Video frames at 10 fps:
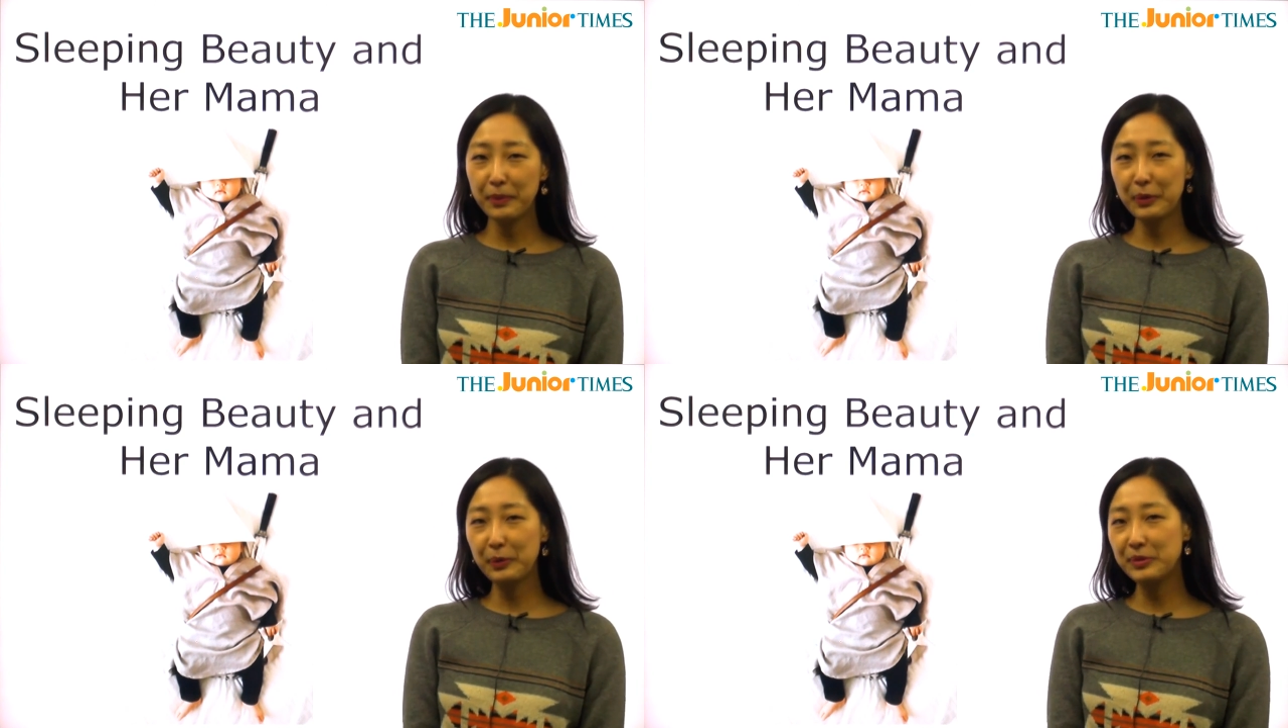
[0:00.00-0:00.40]

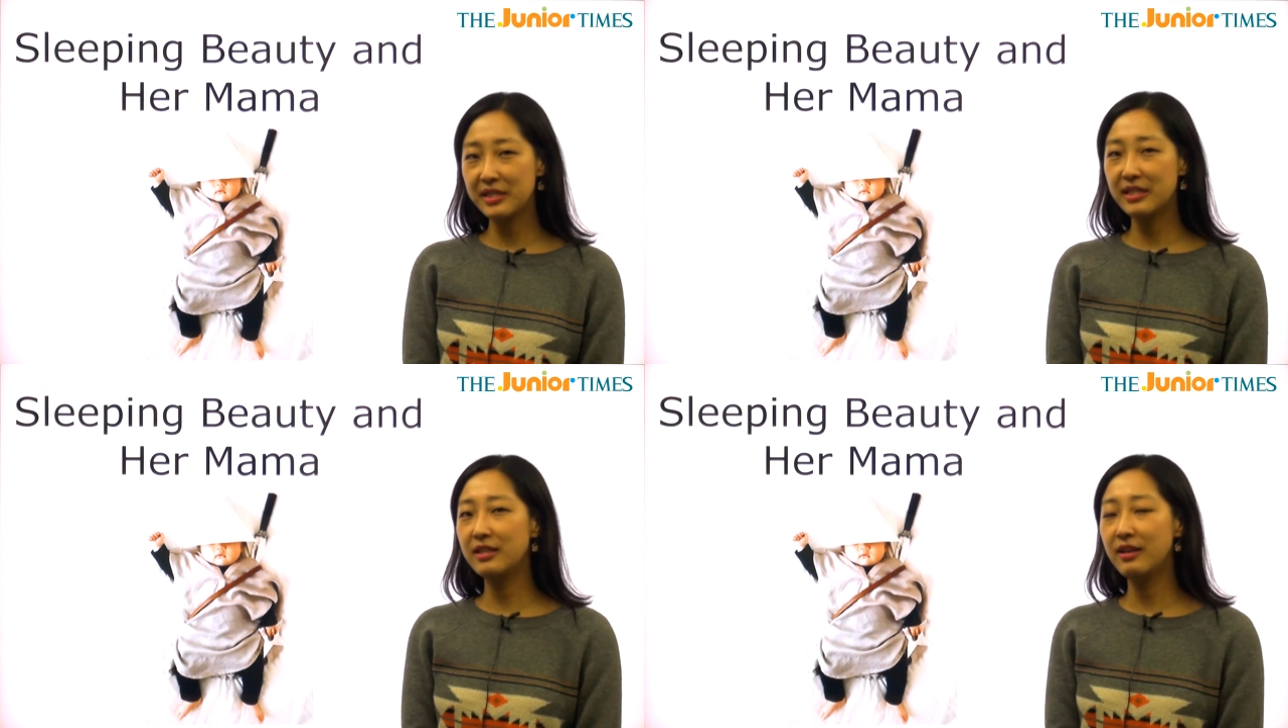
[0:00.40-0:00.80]

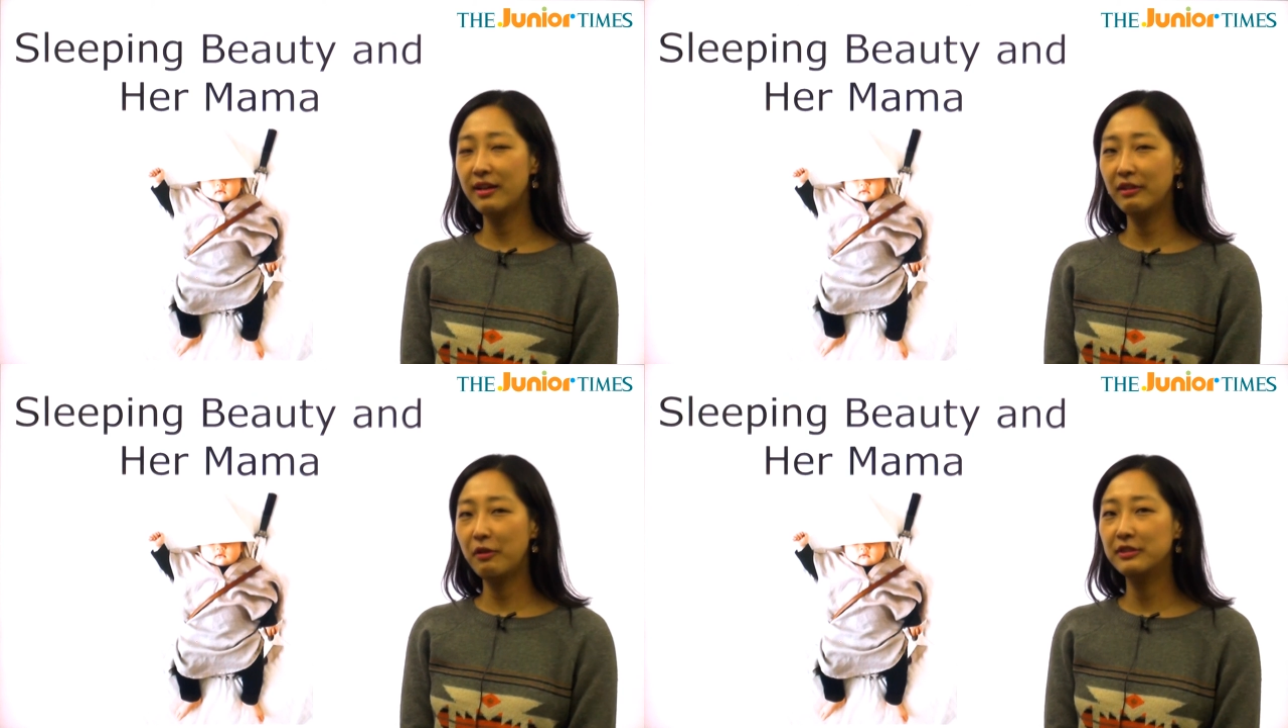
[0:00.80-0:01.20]

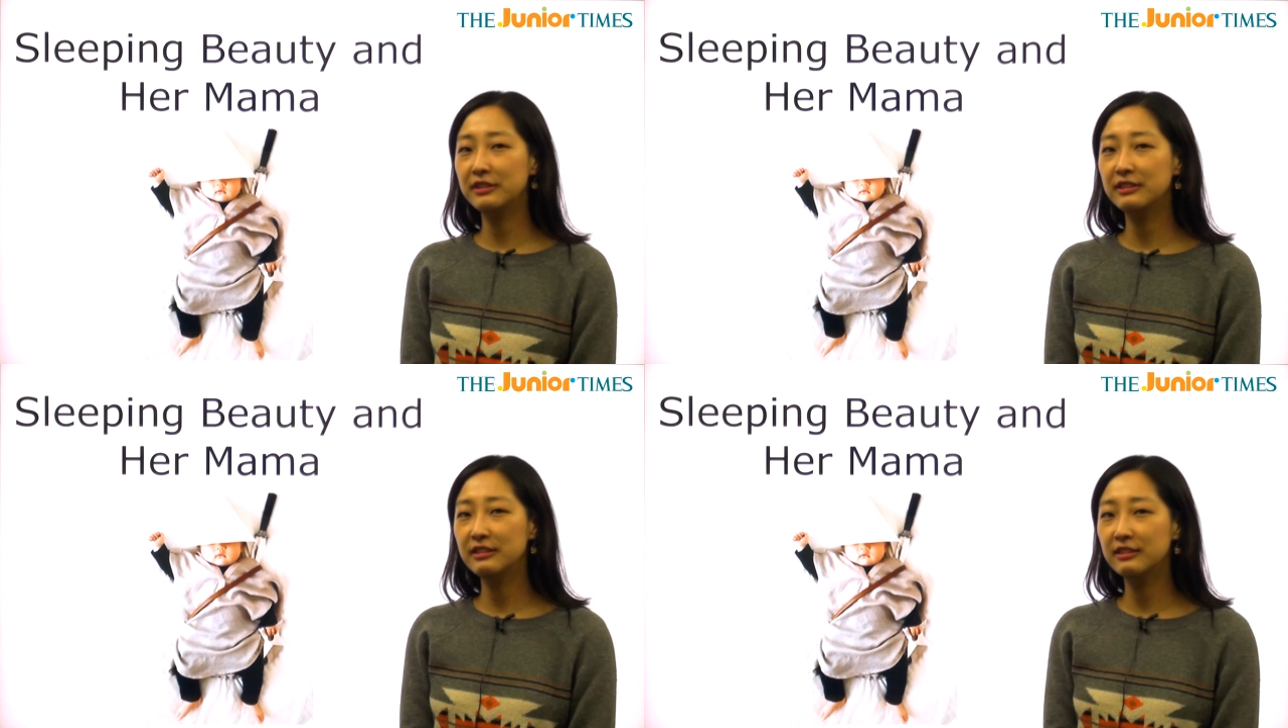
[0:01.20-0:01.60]
Beauty라는
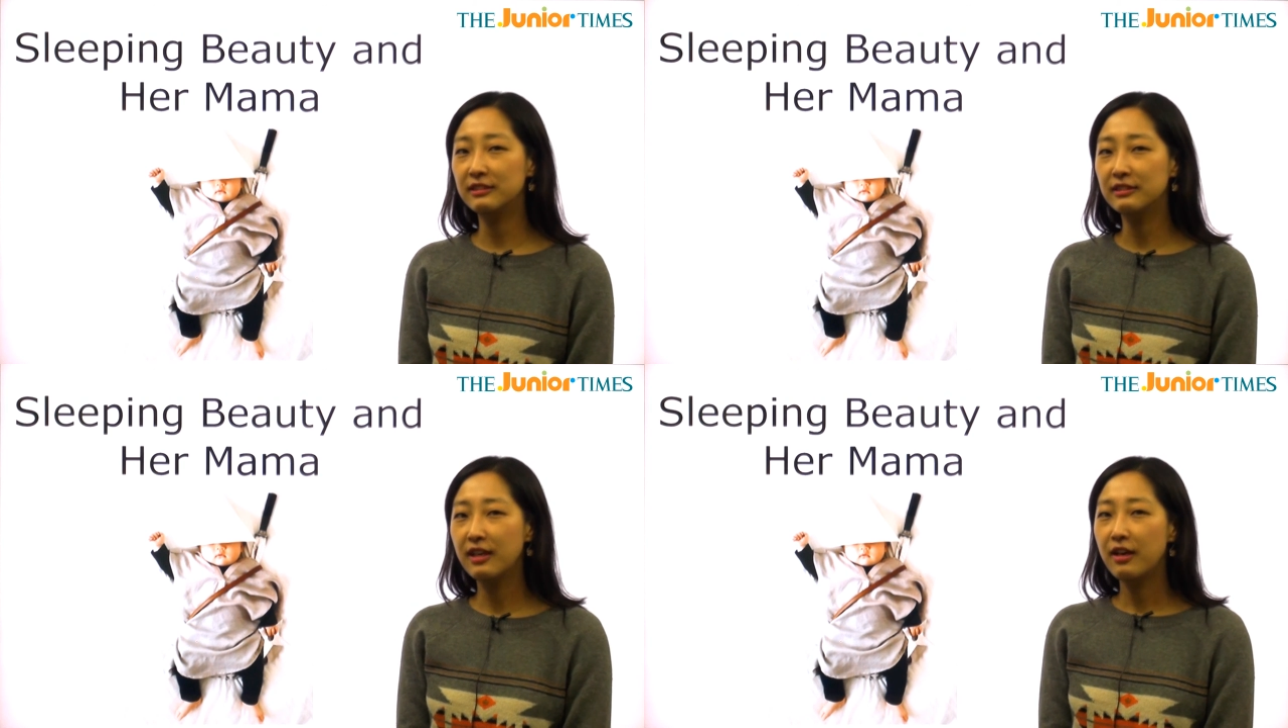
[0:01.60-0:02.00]
거는